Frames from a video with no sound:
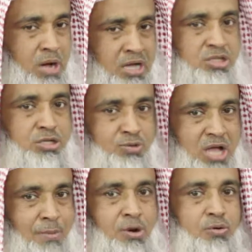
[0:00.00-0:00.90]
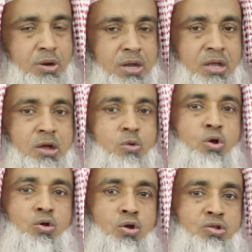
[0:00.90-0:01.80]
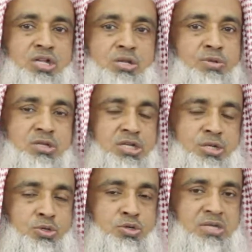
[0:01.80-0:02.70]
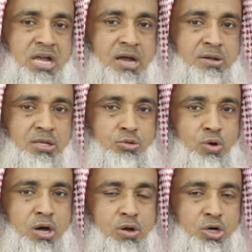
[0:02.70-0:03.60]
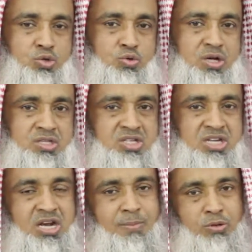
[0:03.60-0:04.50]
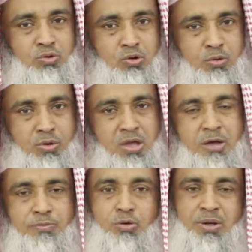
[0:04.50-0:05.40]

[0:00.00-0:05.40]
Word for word: হাদিস মতো আমল করে অন্য অন্য যে যে সমস্ত জায়গাতে দোয়া করার সুযোগ আছে সেখানে আমরা দোয়া করবো প্রিয়